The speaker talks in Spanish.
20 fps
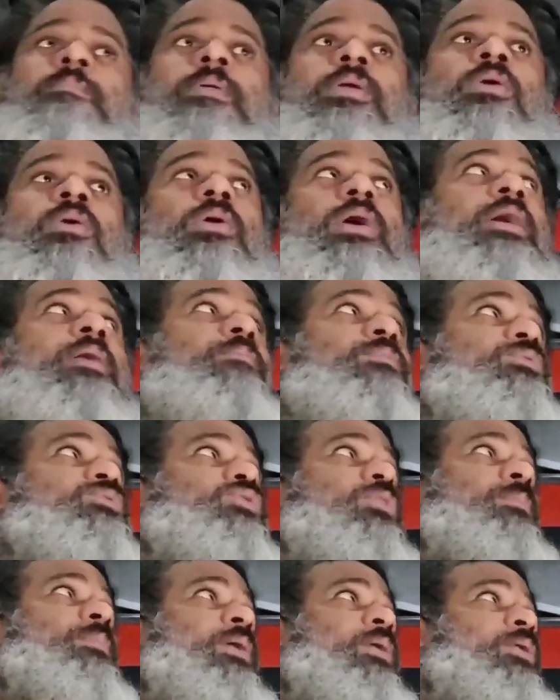pero es
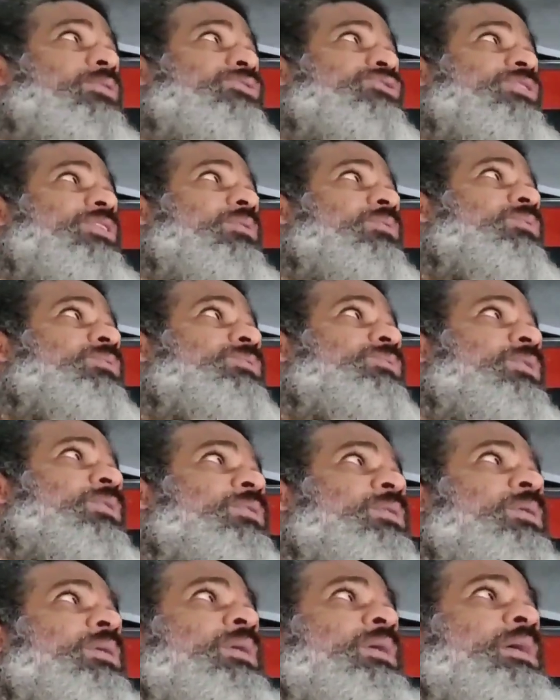mucho mejor.
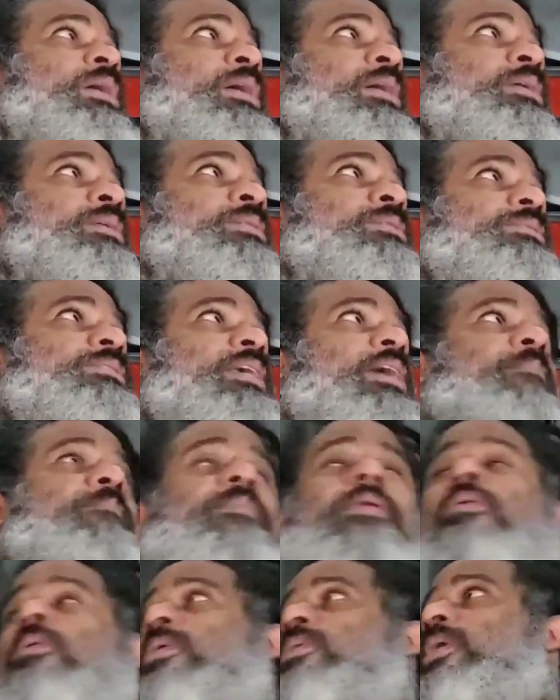Segundo,
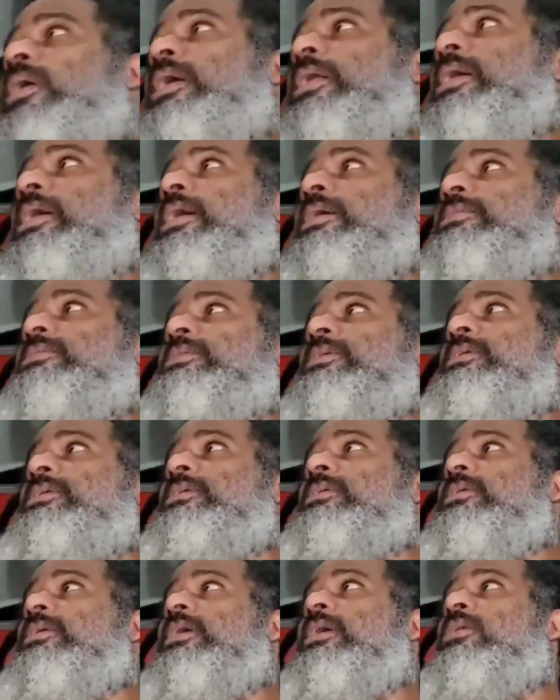siempre es bueno agarrar así
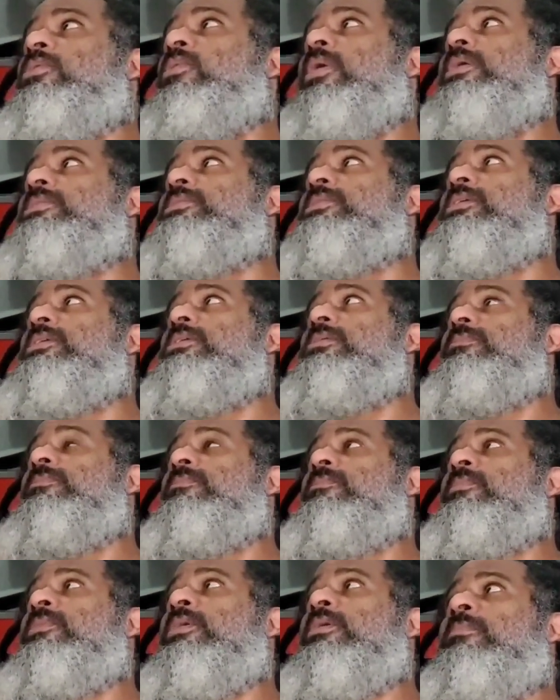y no así,
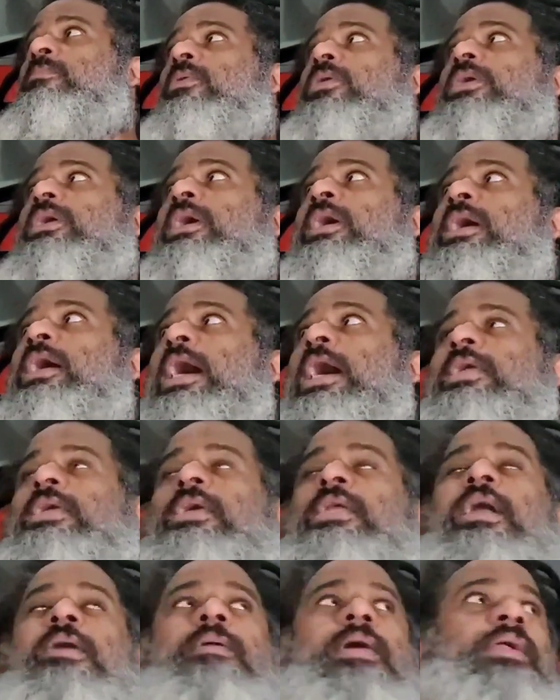porque
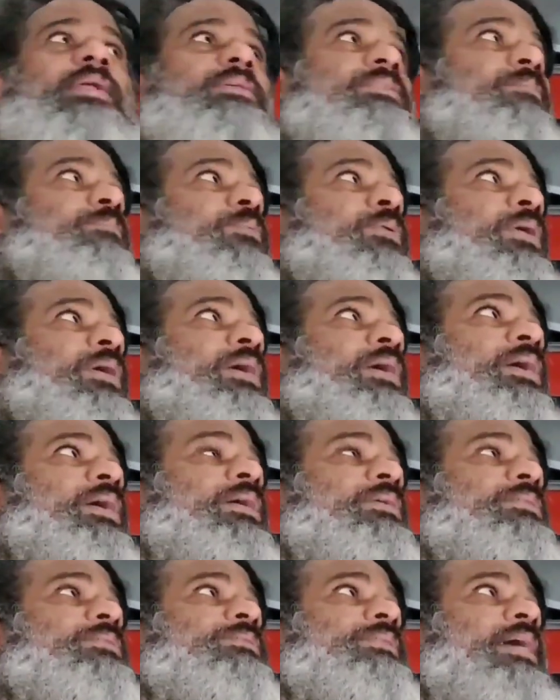aquí la barra se
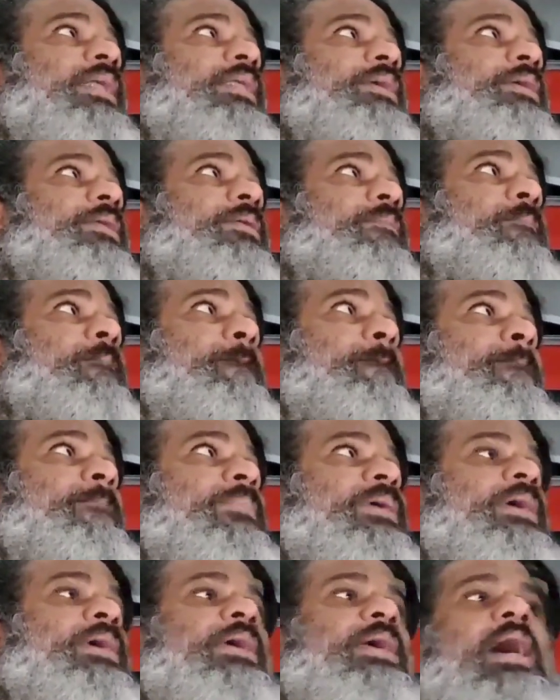puede salir
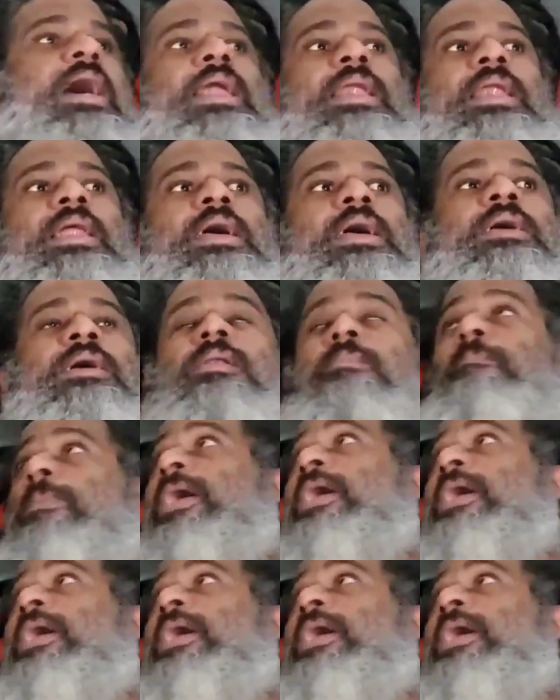y caerles en el